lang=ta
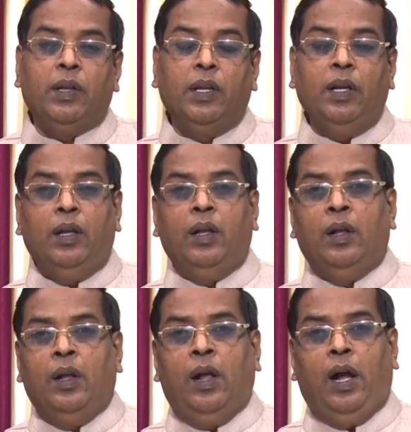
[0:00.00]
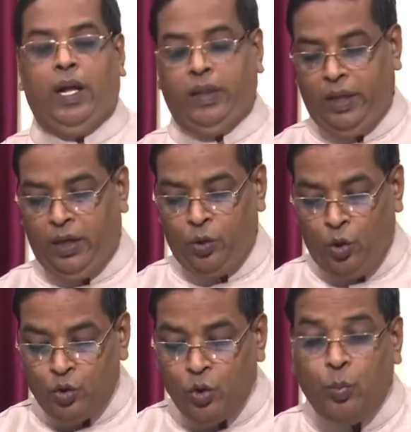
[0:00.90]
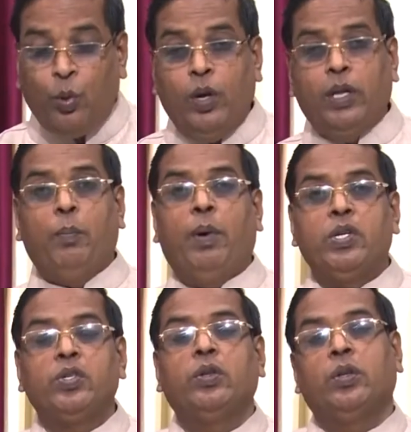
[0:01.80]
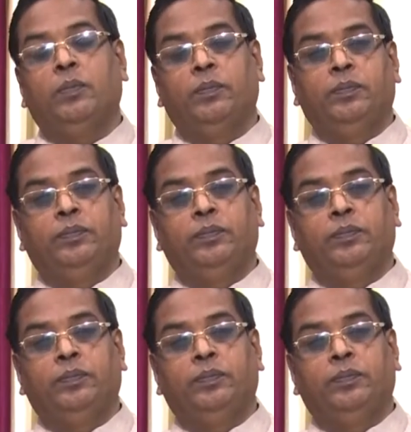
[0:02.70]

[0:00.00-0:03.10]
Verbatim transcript: வந்து அந்த யோசப்புக்குள்ளே இருந்த பரிசுத்தம்